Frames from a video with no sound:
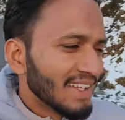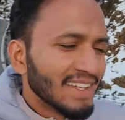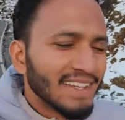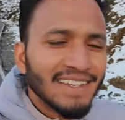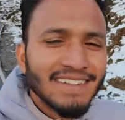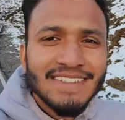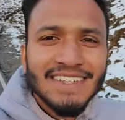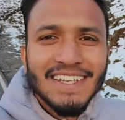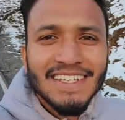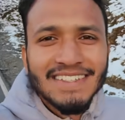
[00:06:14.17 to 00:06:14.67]

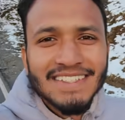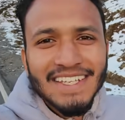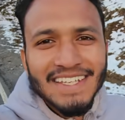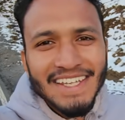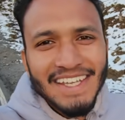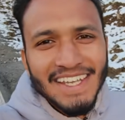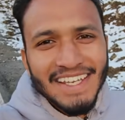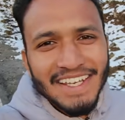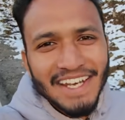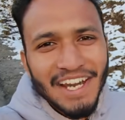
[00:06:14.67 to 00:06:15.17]
नज़दीक से
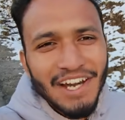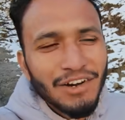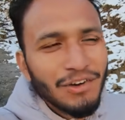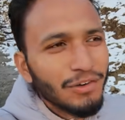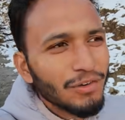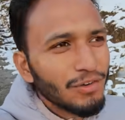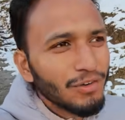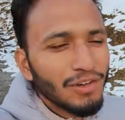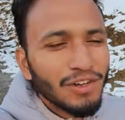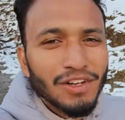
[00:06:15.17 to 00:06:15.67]
देख रहा
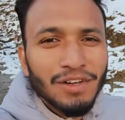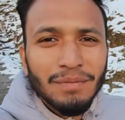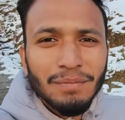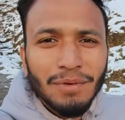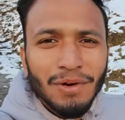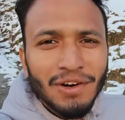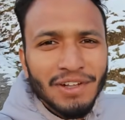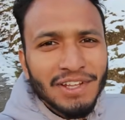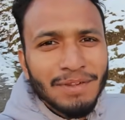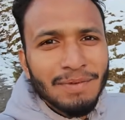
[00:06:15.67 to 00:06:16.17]
हूँ
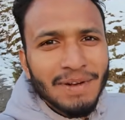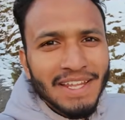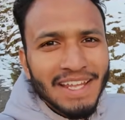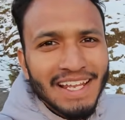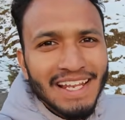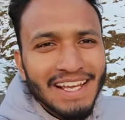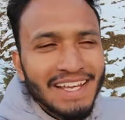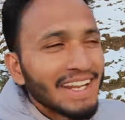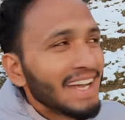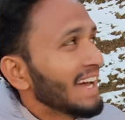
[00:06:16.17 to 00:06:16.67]
बहुत ही बढ़िया
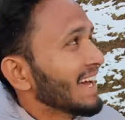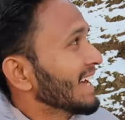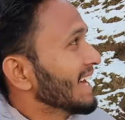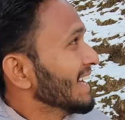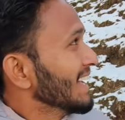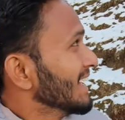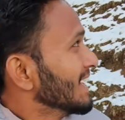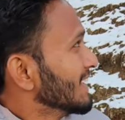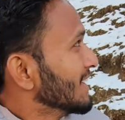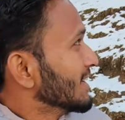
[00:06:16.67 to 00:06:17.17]
लग रहा है
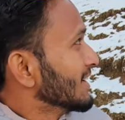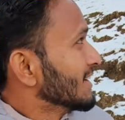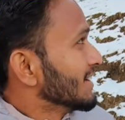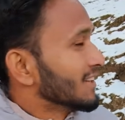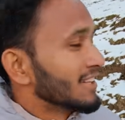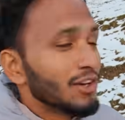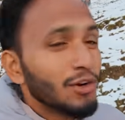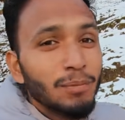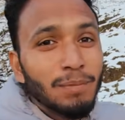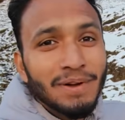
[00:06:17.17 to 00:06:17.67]

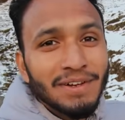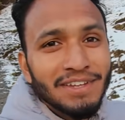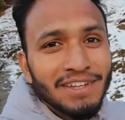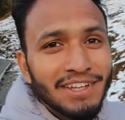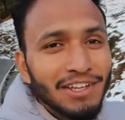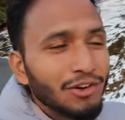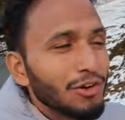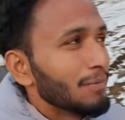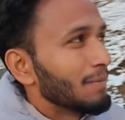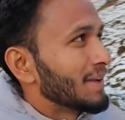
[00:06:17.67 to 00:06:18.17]
ये ऊपर से
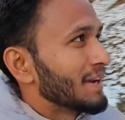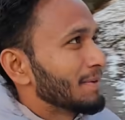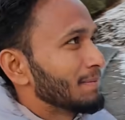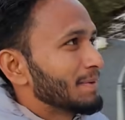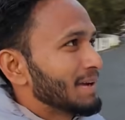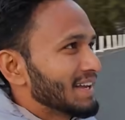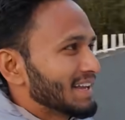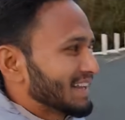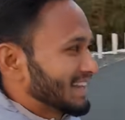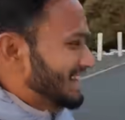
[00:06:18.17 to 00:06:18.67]
देखो बर्फ़
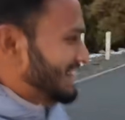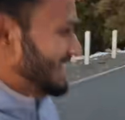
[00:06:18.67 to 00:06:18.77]
फेंक रहे